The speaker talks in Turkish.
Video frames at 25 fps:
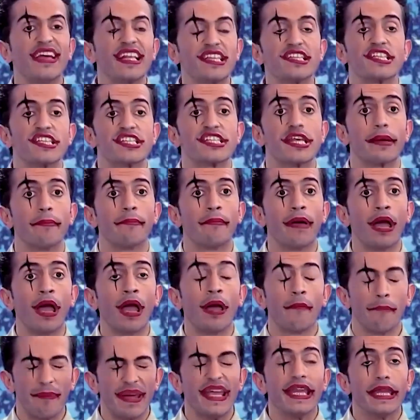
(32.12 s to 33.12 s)
Evet çiçeğim
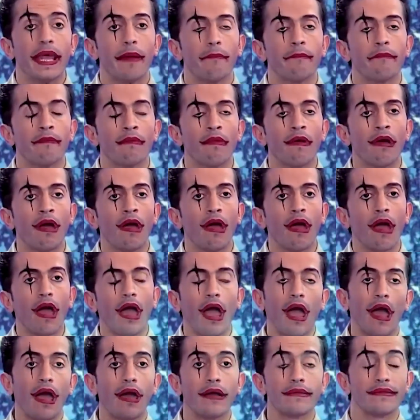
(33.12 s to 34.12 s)
benim.
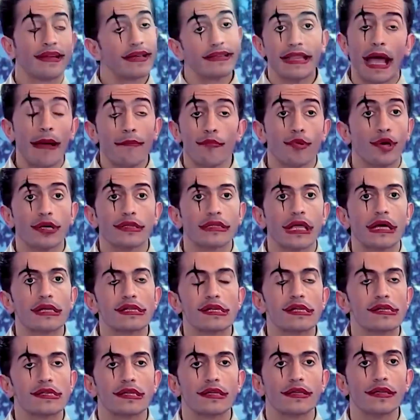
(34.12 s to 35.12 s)
Neden bu kadar
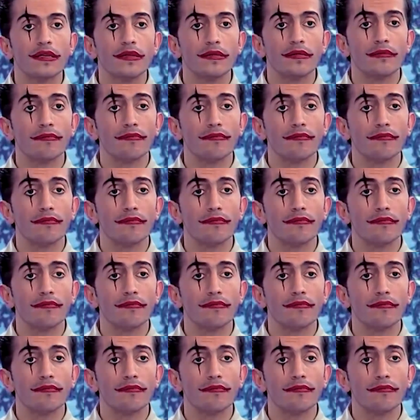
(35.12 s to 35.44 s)
şaşırdın?